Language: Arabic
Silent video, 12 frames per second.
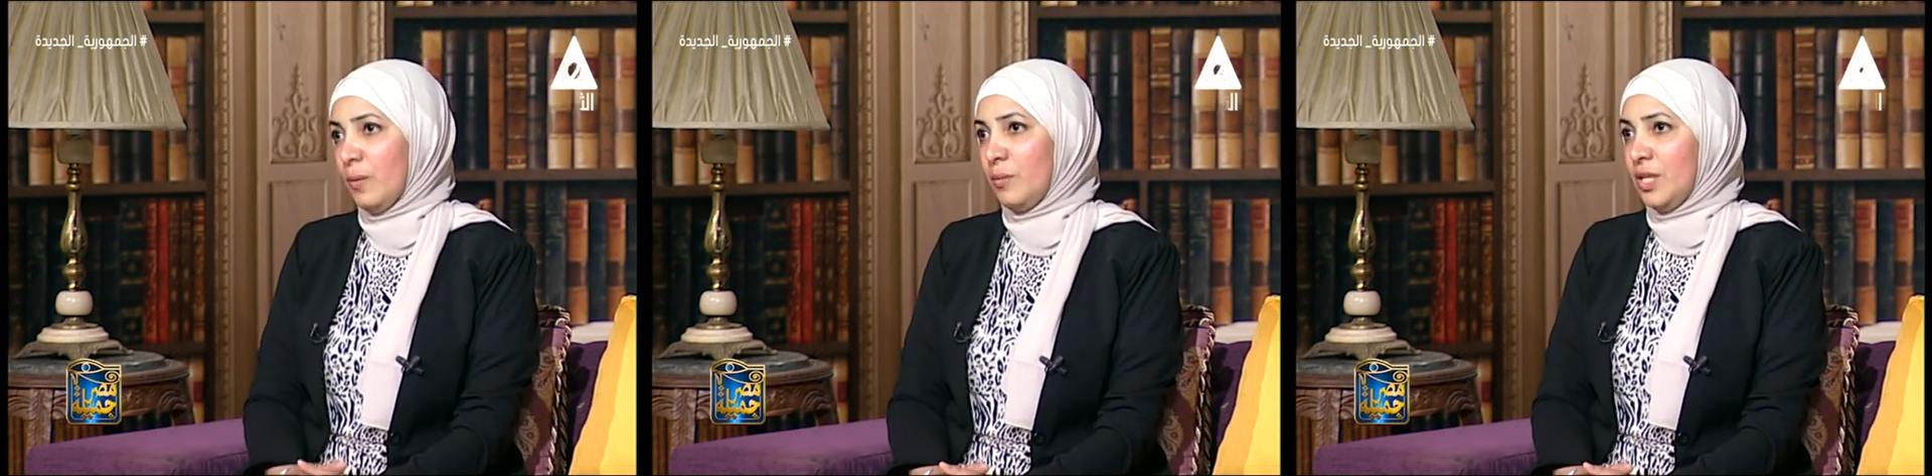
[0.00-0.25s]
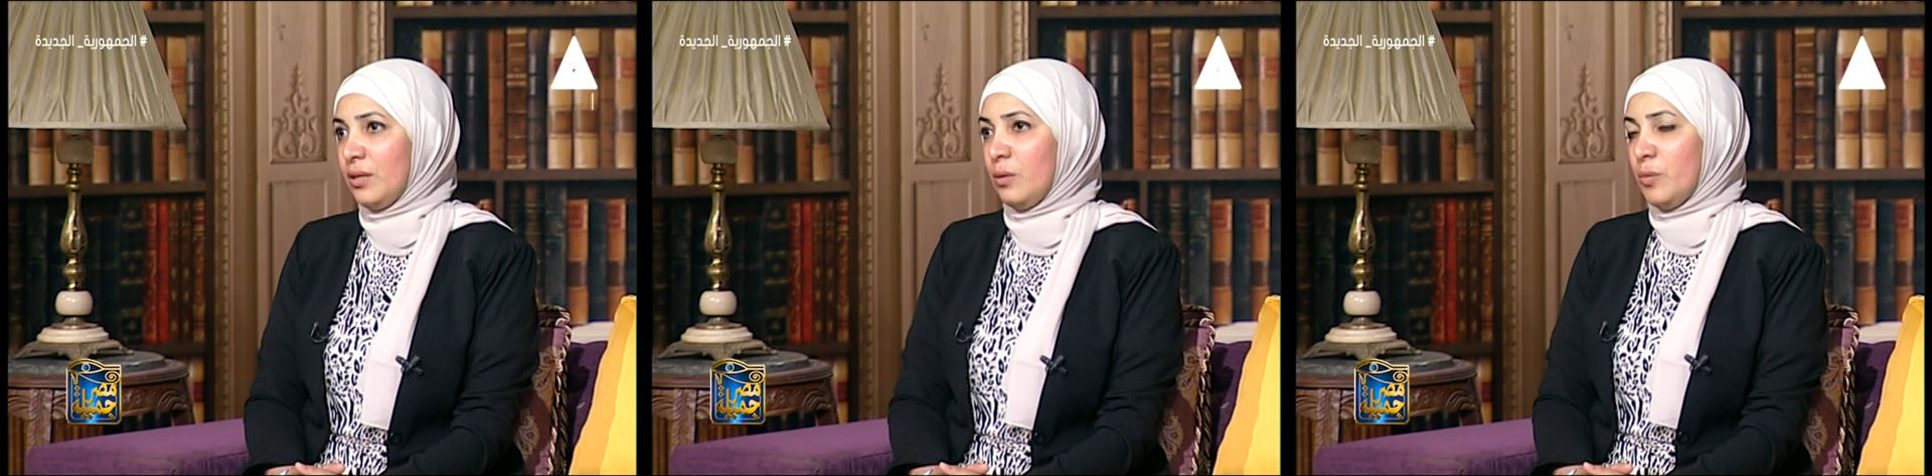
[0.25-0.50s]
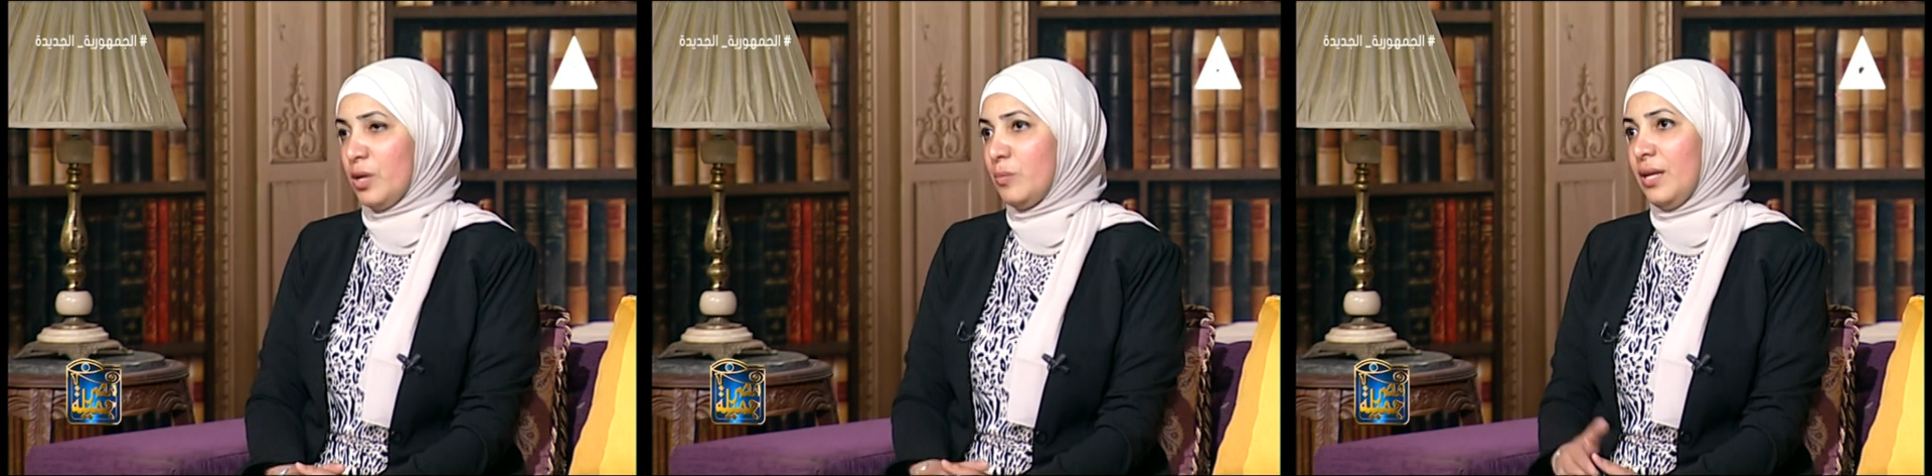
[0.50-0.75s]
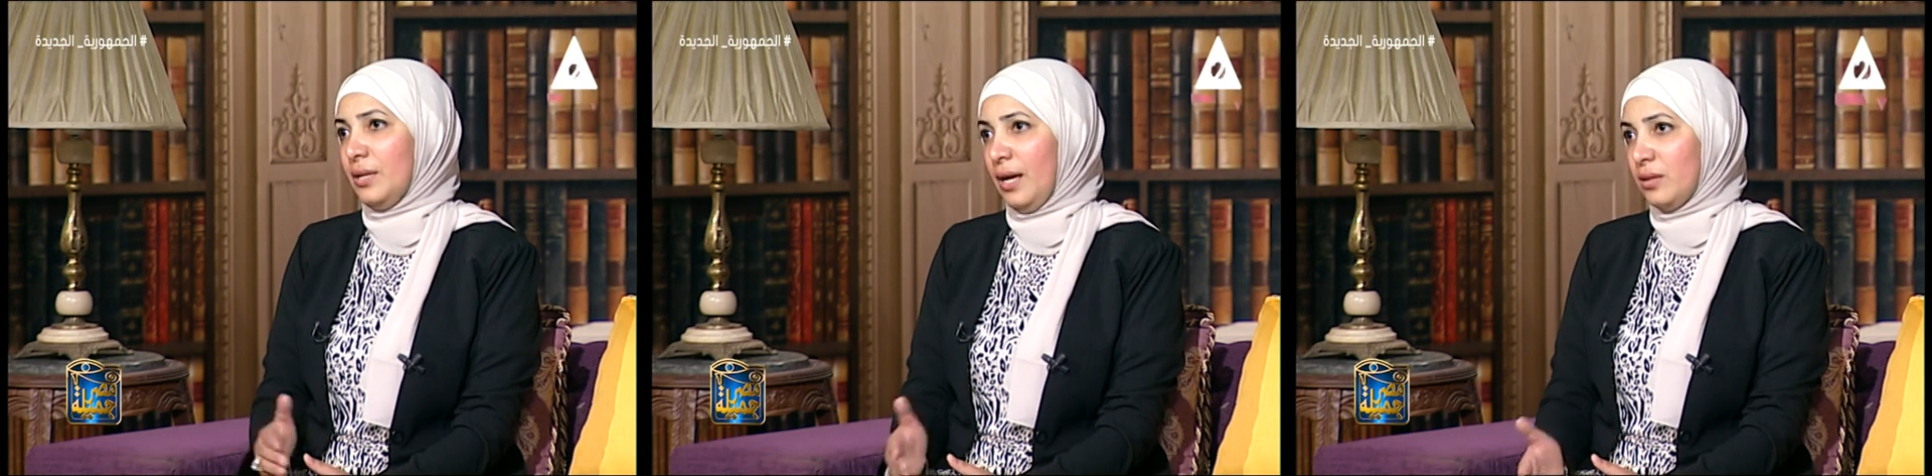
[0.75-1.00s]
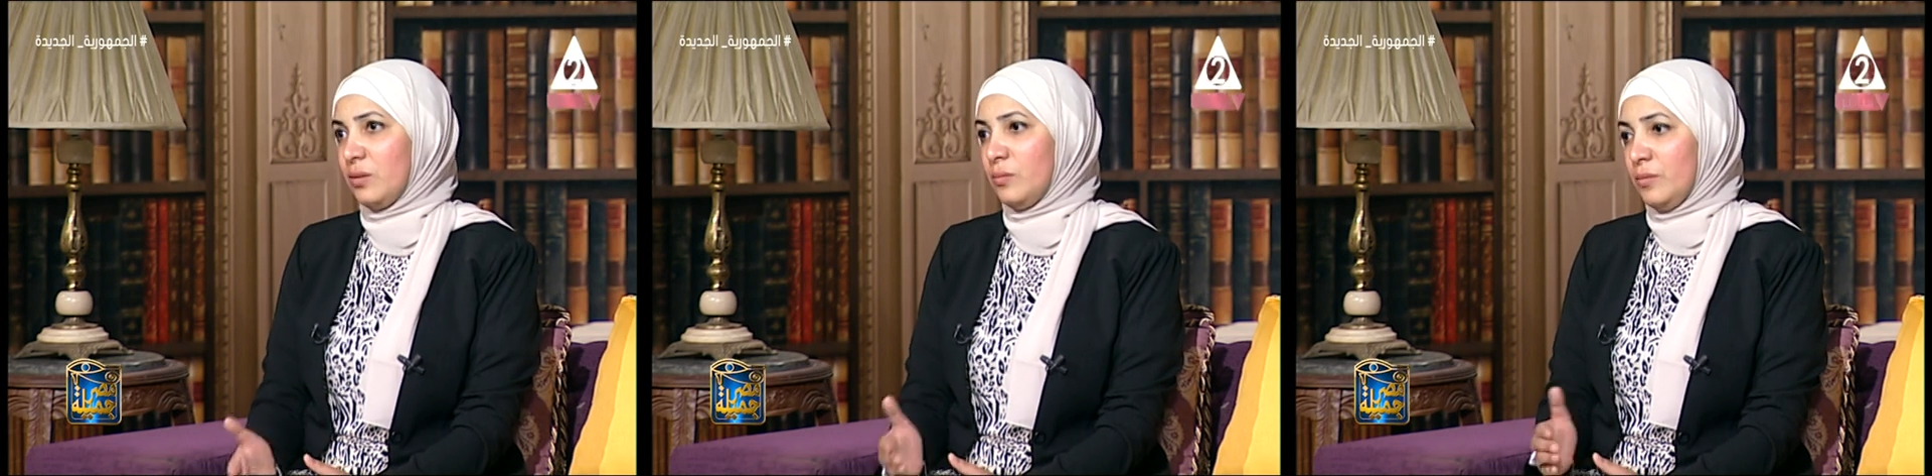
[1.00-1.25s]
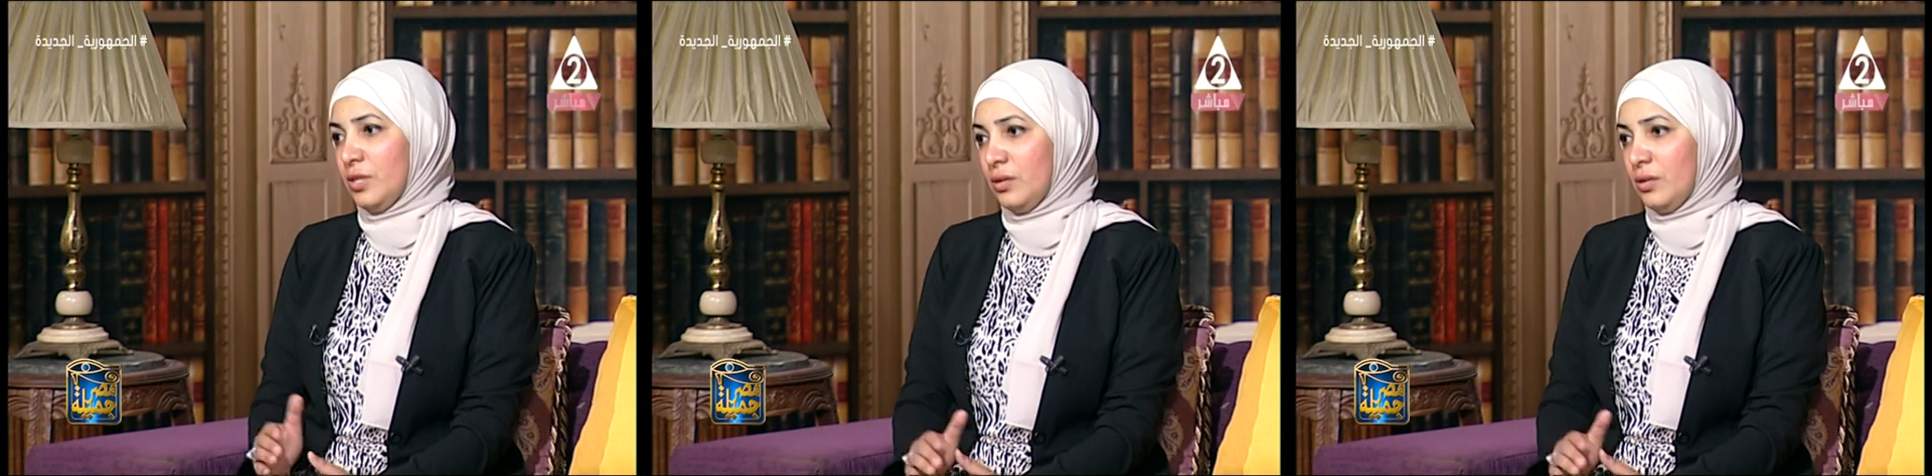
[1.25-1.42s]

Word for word: من البرامج اللي كانت